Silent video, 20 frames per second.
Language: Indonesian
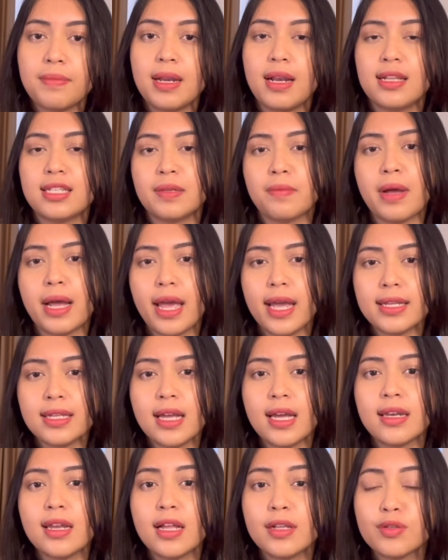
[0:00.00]
dan lain
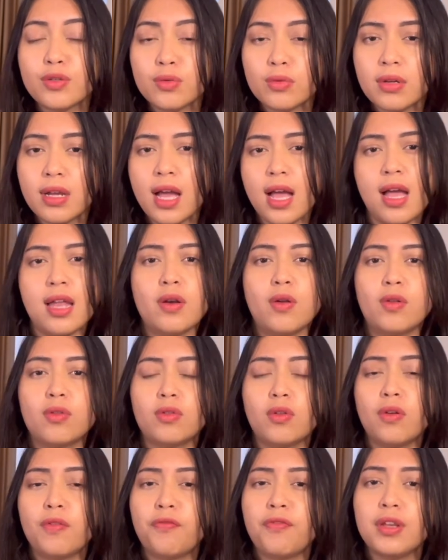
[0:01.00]
sebagainya dan juga
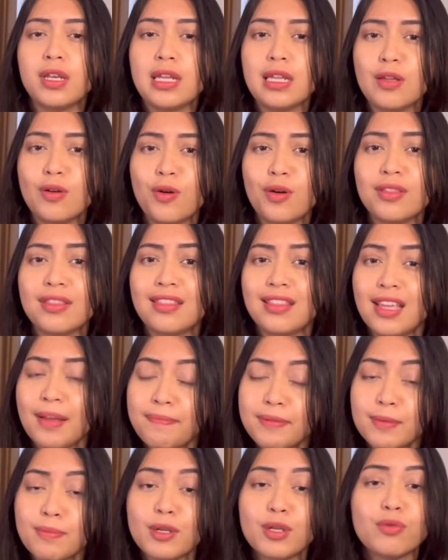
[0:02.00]
nonton video
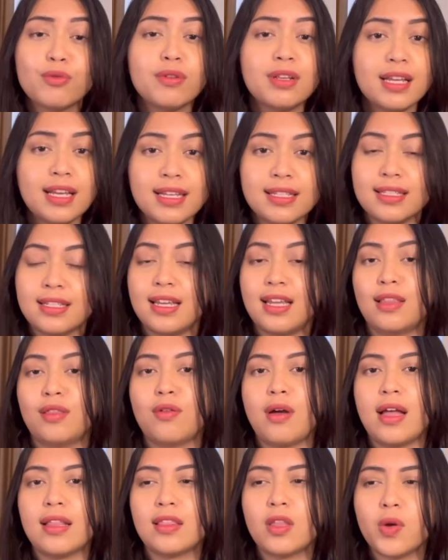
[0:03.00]
tips menulis
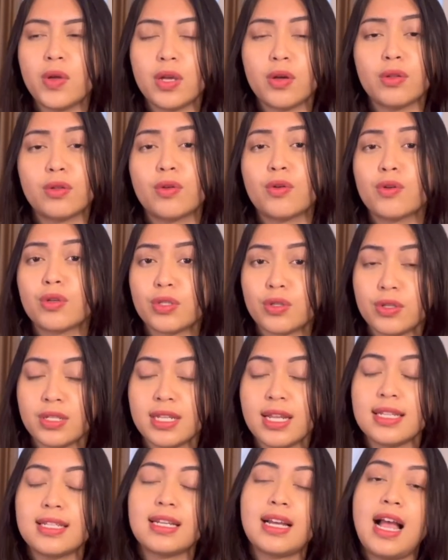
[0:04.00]
gitu atau ikut
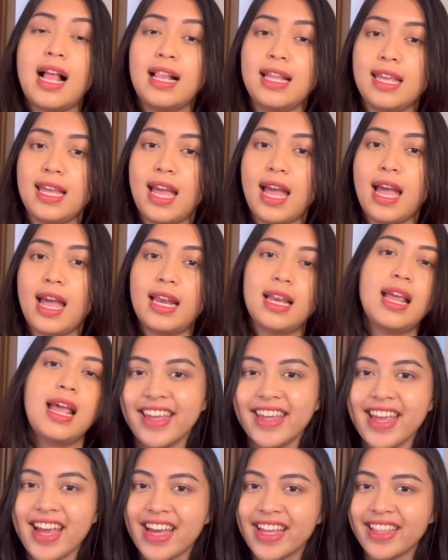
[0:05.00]
kursusnya sekalian.
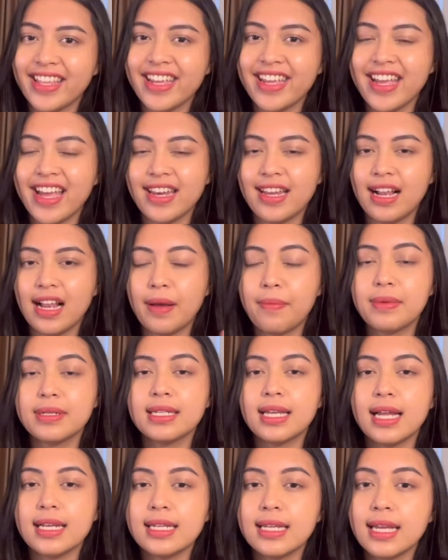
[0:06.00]
Yang ketiga adalah
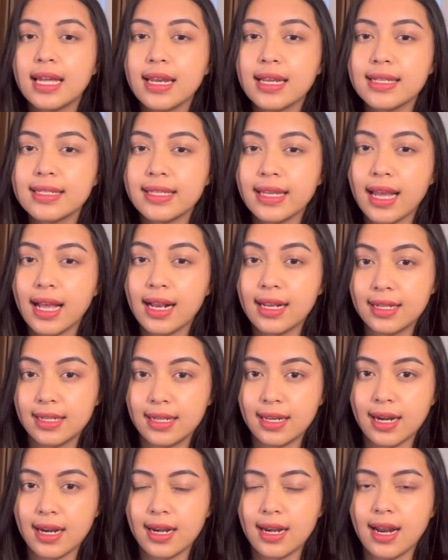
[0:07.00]
menjadi
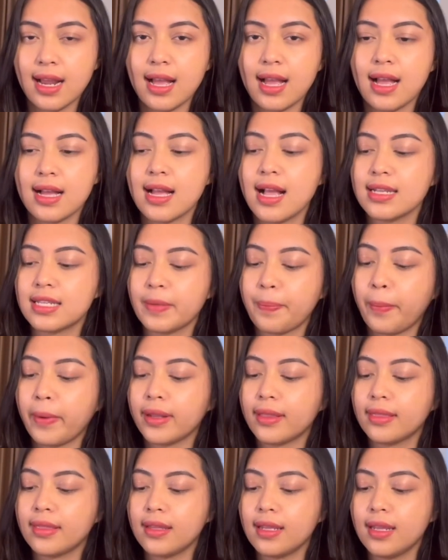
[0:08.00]
reseller. Nah, nggak
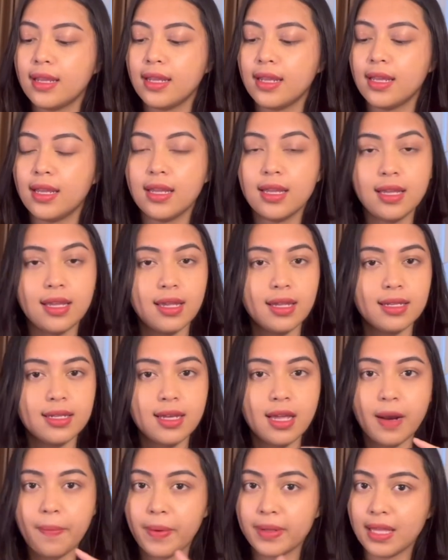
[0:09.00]
seperti
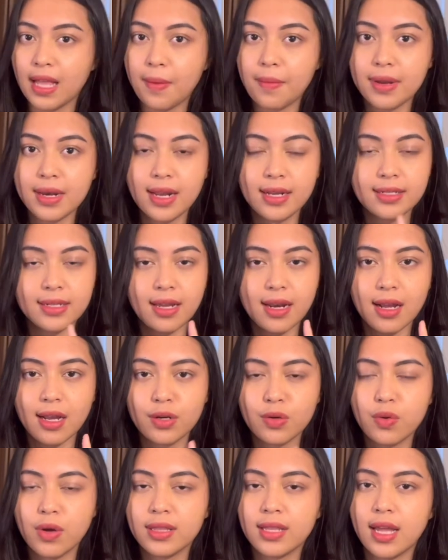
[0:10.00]
cara pertama dan cara
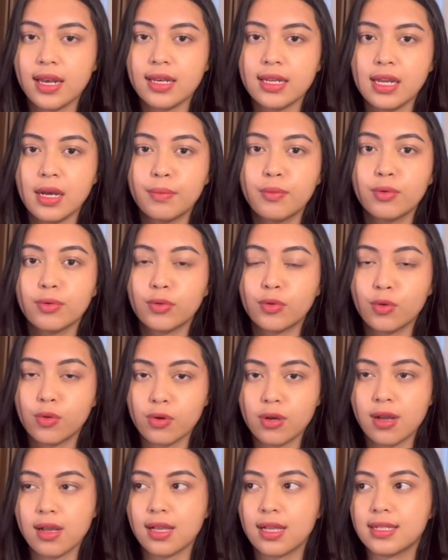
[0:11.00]
kedua tadi yang
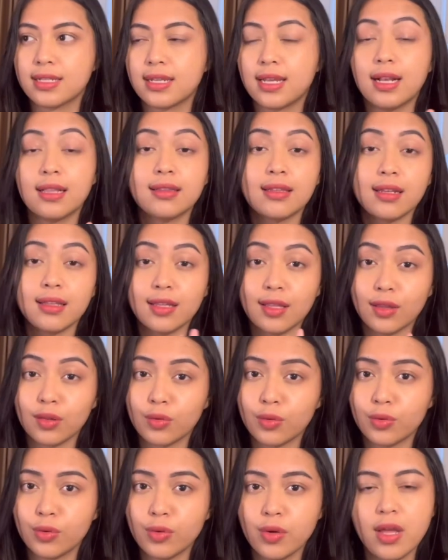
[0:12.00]
butuh skill
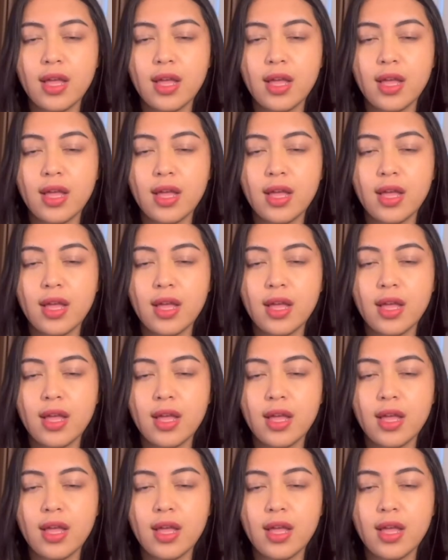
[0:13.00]
tertentu